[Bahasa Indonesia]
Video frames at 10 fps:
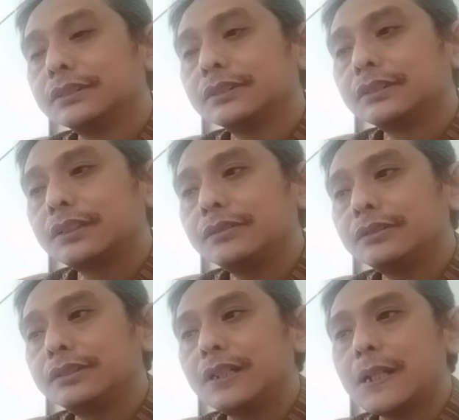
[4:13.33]

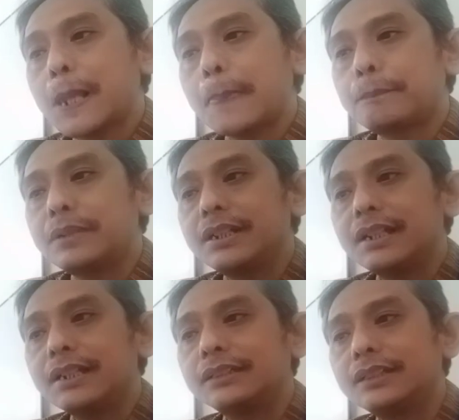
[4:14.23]
Selanjutnya,
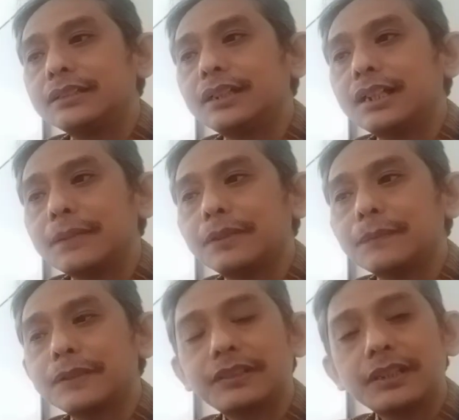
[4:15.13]
pengkhianatan terhadap
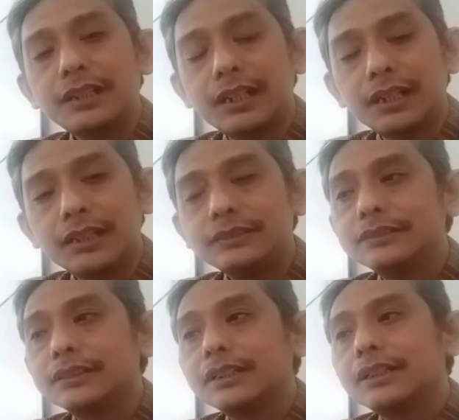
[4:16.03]
kepercayaan